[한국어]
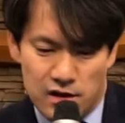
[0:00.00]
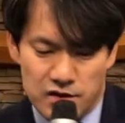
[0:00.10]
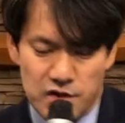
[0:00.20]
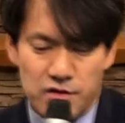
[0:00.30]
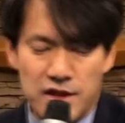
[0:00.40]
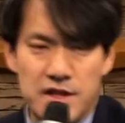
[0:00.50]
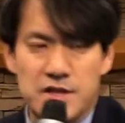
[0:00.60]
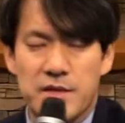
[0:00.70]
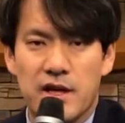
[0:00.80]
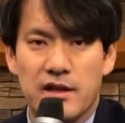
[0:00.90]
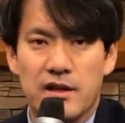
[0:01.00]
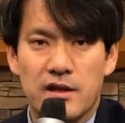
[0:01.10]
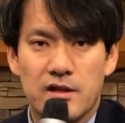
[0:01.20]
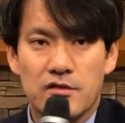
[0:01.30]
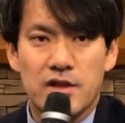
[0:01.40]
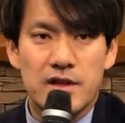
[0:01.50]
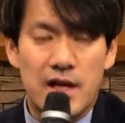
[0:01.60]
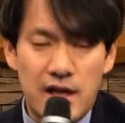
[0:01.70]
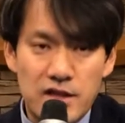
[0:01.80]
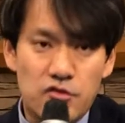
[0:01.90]
쉬운 일이지만 우리는 한
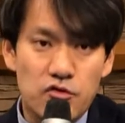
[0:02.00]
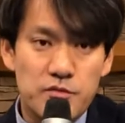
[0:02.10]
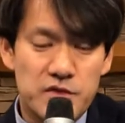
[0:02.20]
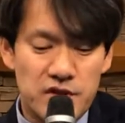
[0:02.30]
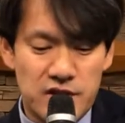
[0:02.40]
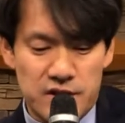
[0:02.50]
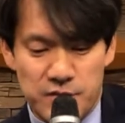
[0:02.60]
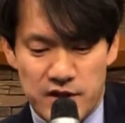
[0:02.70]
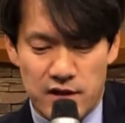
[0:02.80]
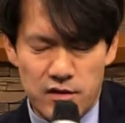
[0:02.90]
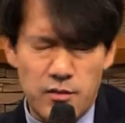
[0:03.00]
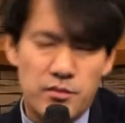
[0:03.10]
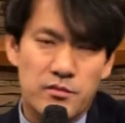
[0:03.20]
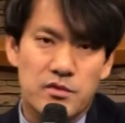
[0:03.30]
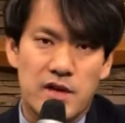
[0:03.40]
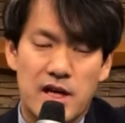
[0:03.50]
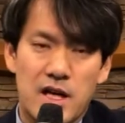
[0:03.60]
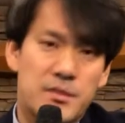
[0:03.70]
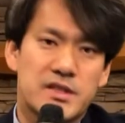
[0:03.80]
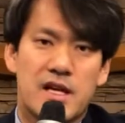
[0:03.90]
가지 궁금증이 듭니다. 그럼 그
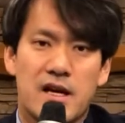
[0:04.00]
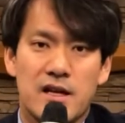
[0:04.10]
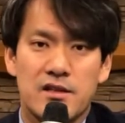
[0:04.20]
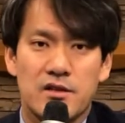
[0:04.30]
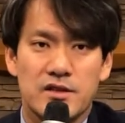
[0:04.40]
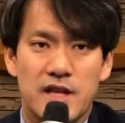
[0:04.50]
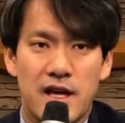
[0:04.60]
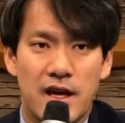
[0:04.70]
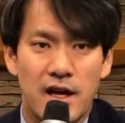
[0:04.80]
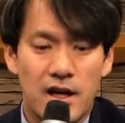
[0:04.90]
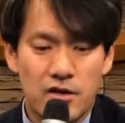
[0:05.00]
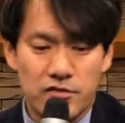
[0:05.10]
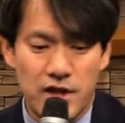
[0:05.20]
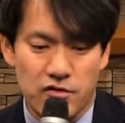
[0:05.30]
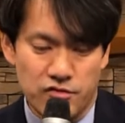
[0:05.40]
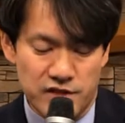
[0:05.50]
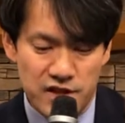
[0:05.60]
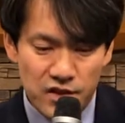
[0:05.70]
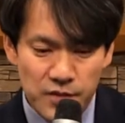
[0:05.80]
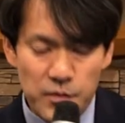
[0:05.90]
하나님을 사랑하는 것에 우리의
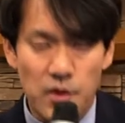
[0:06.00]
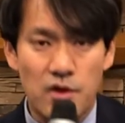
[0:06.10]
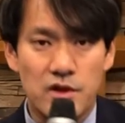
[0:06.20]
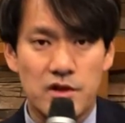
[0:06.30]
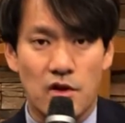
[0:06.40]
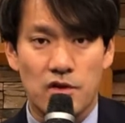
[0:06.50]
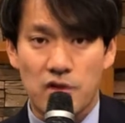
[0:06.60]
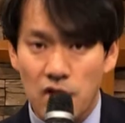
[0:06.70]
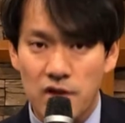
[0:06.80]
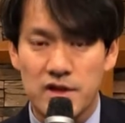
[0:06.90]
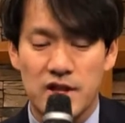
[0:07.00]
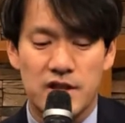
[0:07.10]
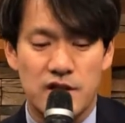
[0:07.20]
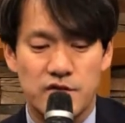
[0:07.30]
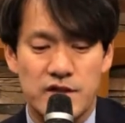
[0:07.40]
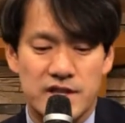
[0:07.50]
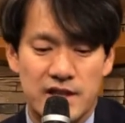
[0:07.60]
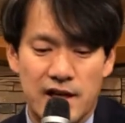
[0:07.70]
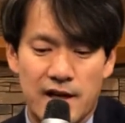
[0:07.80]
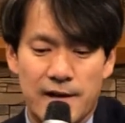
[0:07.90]
구체적인 표현은 어떤 것들이 될 수
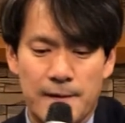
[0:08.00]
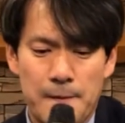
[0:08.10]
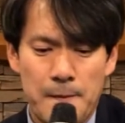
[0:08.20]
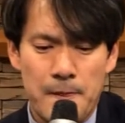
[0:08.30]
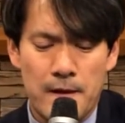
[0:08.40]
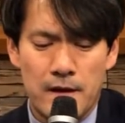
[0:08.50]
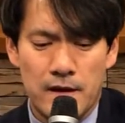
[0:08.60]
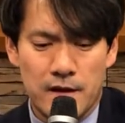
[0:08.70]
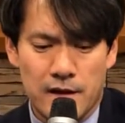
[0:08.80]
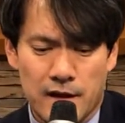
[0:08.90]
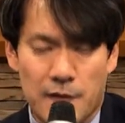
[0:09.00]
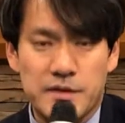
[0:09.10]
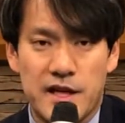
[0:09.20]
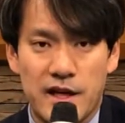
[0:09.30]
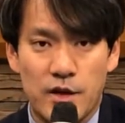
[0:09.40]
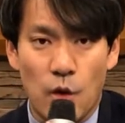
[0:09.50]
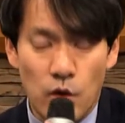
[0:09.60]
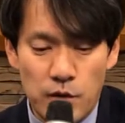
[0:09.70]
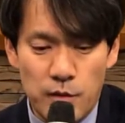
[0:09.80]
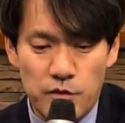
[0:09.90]
있을까? 감사하게도
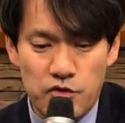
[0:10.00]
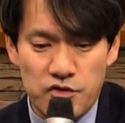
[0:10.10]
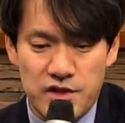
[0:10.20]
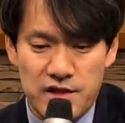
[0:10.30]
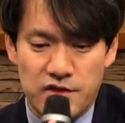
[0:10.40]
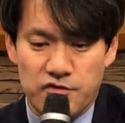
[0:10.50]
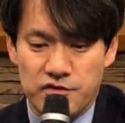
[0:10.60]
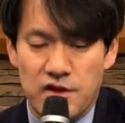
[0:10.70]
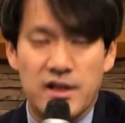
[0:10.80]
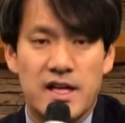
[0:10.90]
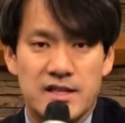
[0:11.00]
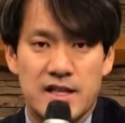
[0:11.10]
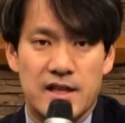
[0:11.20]
오늘 본문 6절에서 9절까지의